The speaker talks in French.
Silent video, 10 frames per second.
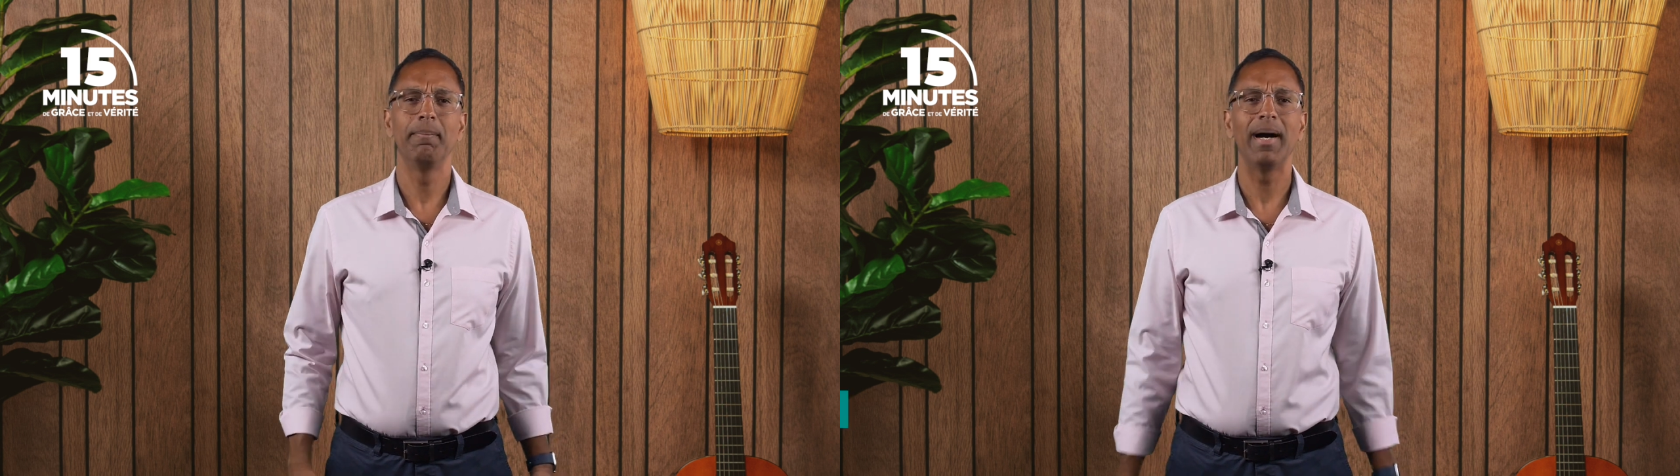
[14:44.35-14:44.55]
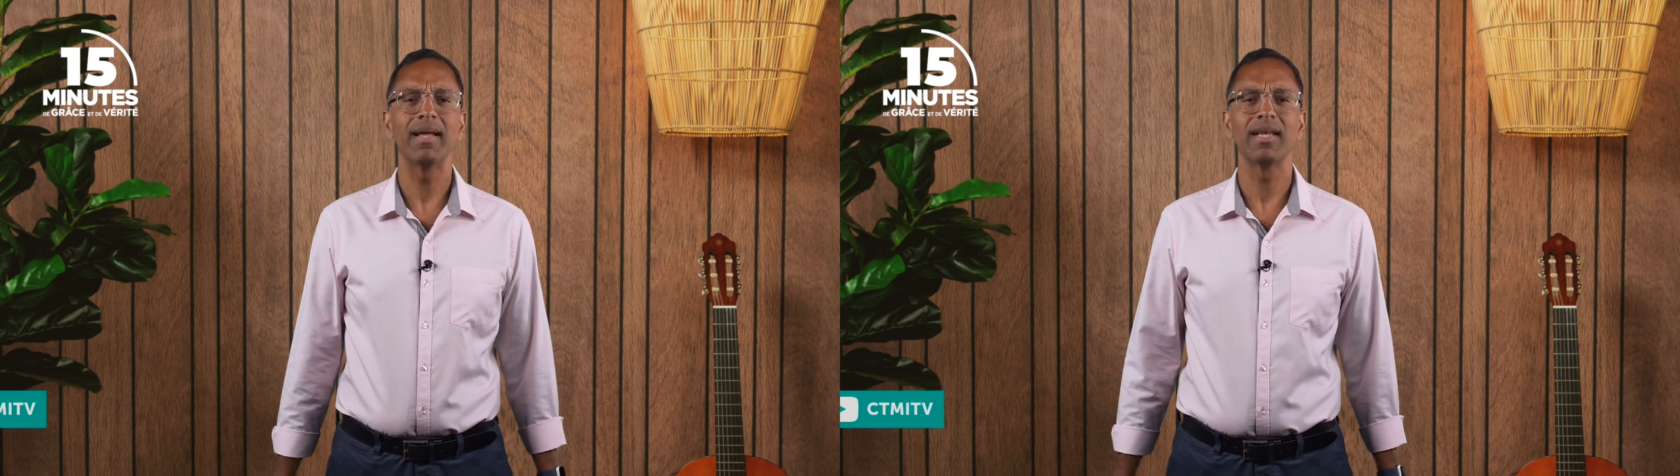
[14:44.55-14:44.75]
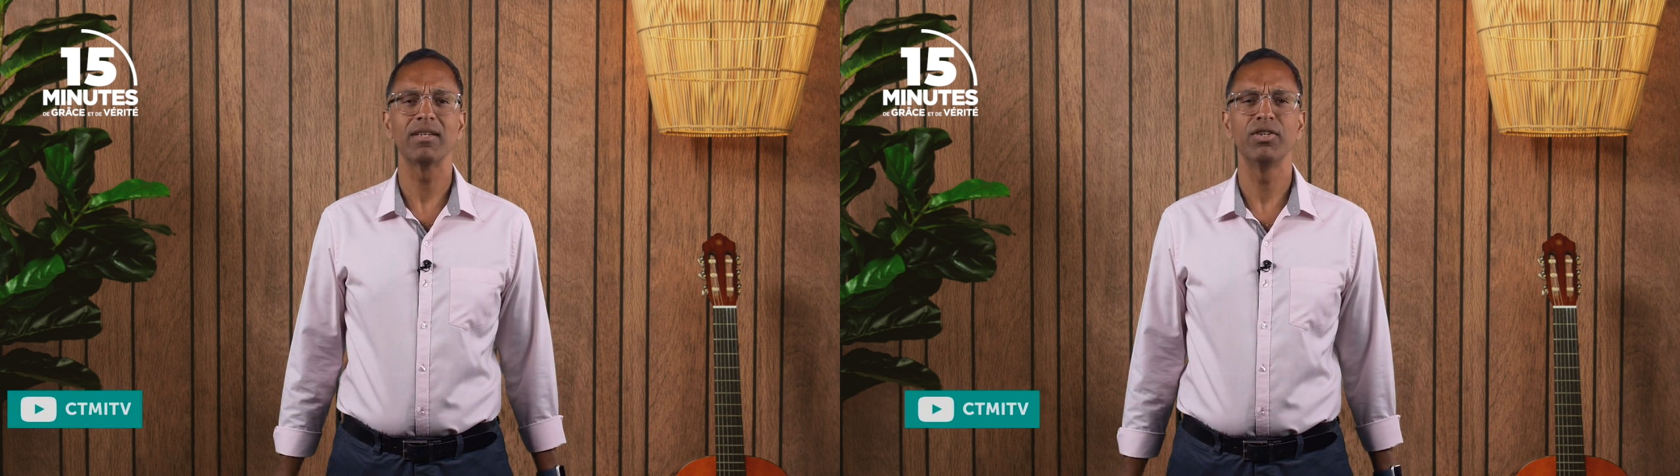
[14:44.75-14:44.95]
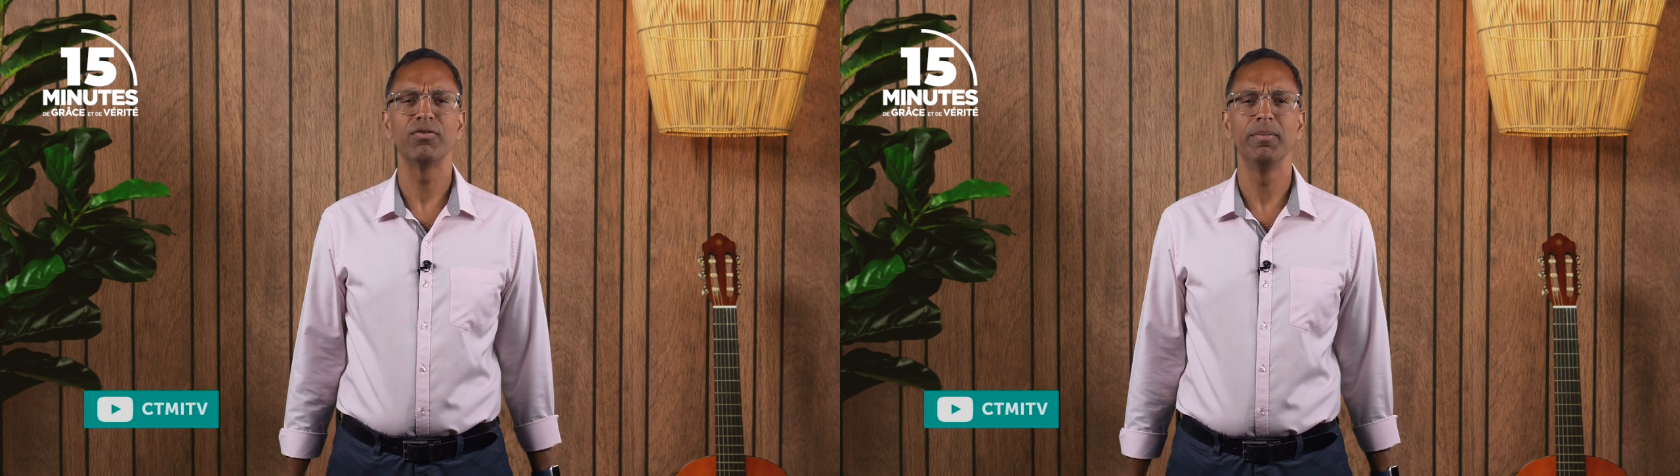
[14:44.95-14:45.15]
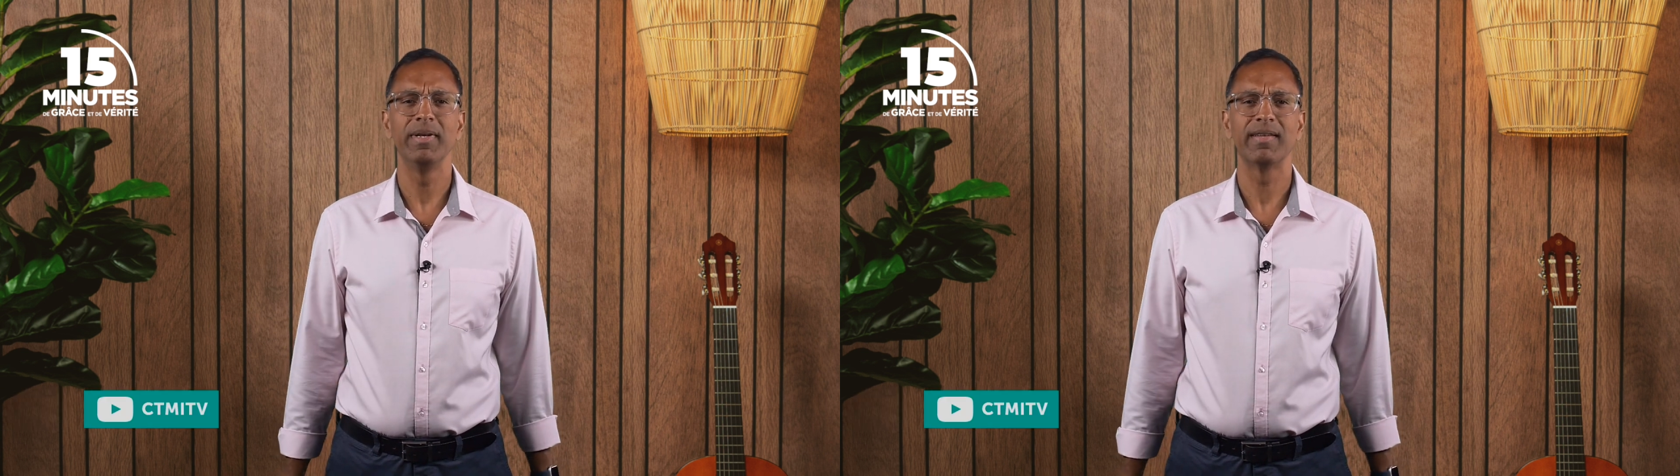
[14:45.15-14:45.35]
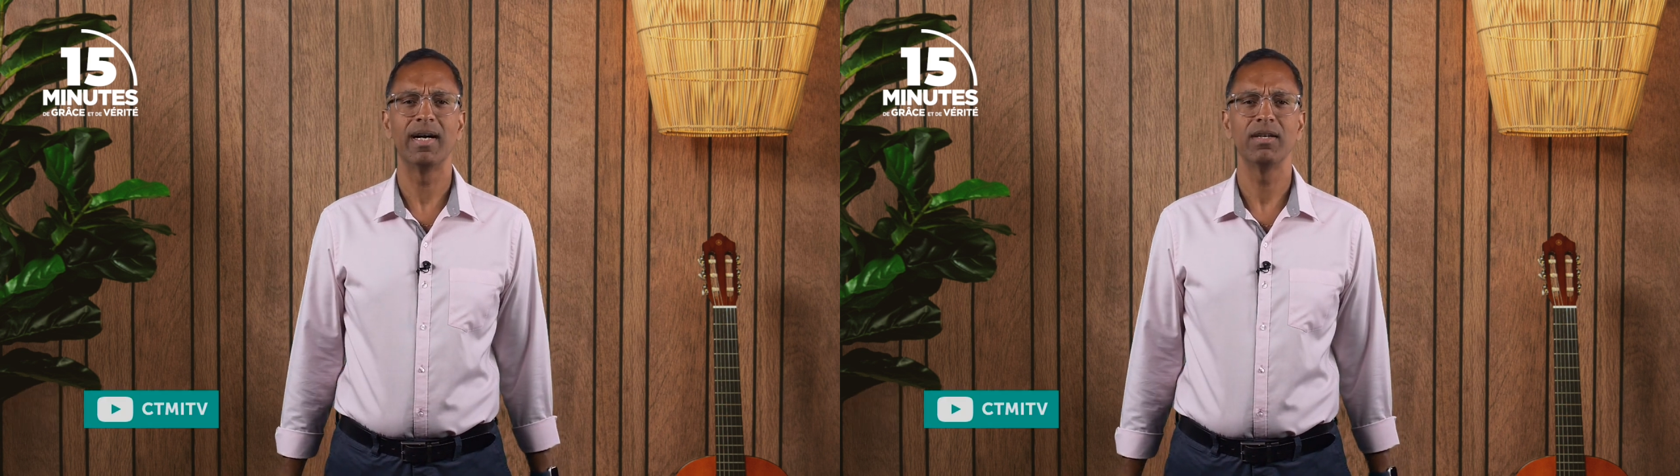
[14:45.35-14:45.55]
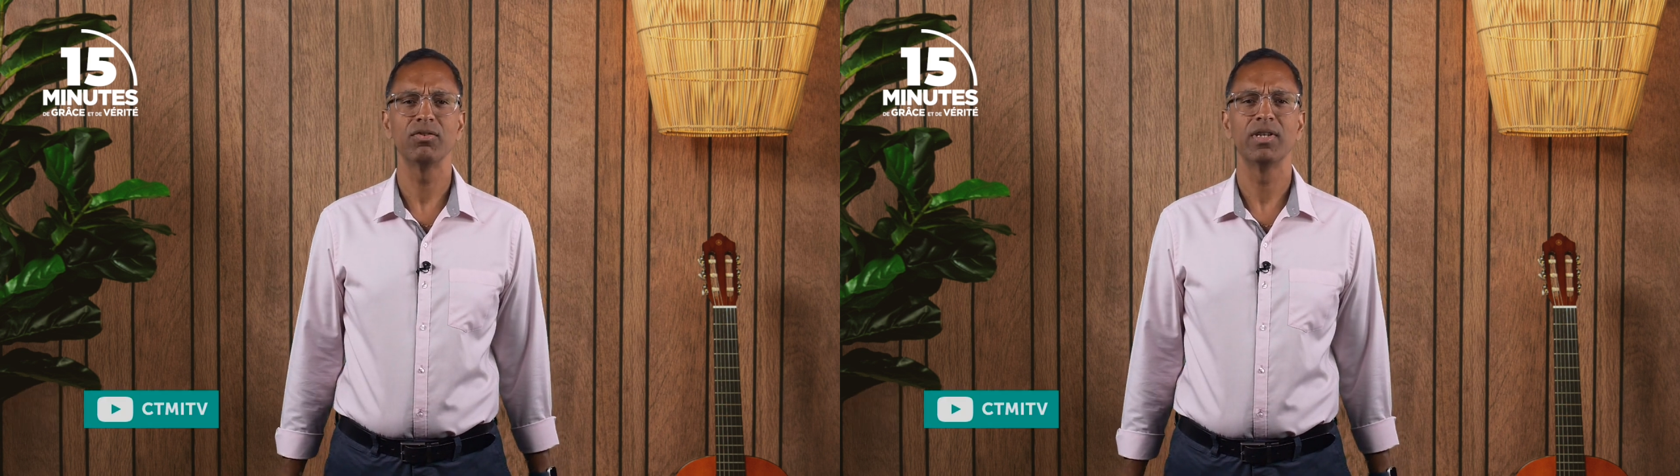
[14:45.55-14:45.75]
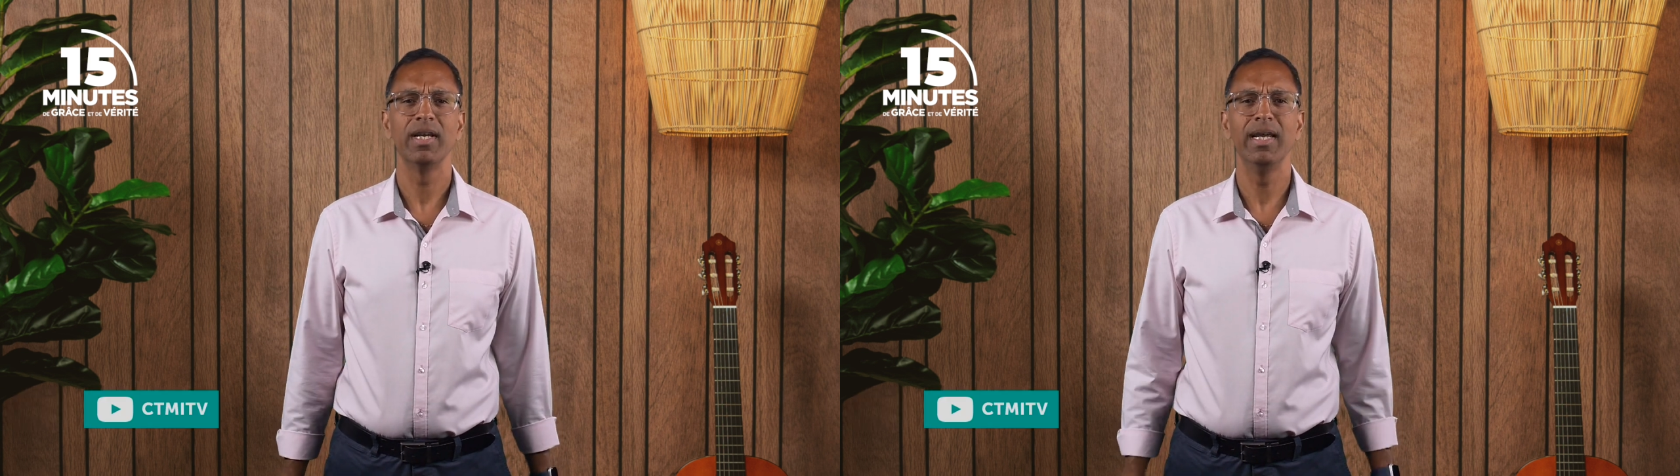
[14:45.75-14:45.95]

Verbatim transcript: partagez ce message